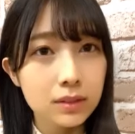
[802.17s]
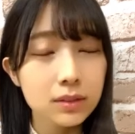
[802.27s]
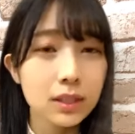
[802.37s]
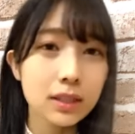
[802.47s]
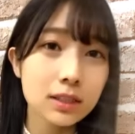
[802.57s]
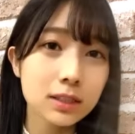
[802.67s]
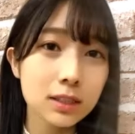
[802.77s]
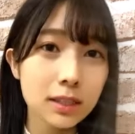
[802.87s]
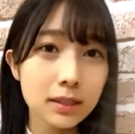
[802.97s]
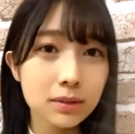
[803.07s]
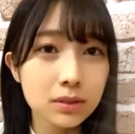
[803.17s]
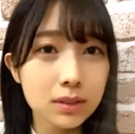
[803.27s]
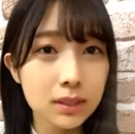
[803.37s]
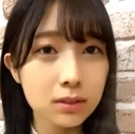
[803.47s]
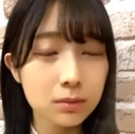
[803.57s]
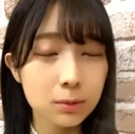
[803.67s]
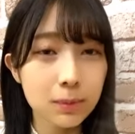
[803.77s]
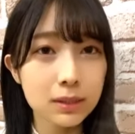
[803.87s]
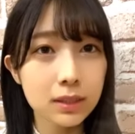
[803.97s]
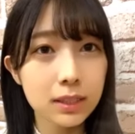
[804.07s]
そうだね次世代コンサートも
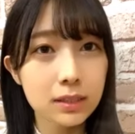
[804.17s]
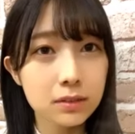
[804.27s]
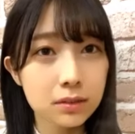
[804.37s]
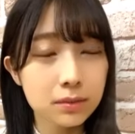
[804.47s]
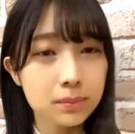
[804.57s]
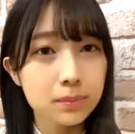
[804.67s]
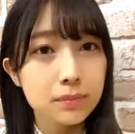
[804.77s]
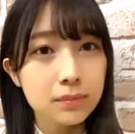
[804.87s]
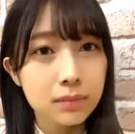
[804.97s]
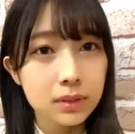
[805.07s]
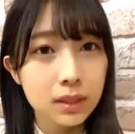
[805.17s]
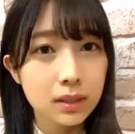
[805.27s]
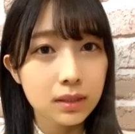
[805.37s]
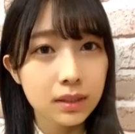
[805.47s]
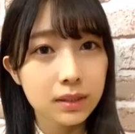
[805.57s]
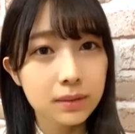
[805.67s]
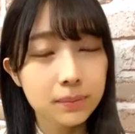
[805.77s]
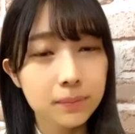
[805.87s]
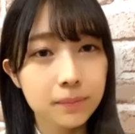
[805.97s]
また映像見たいね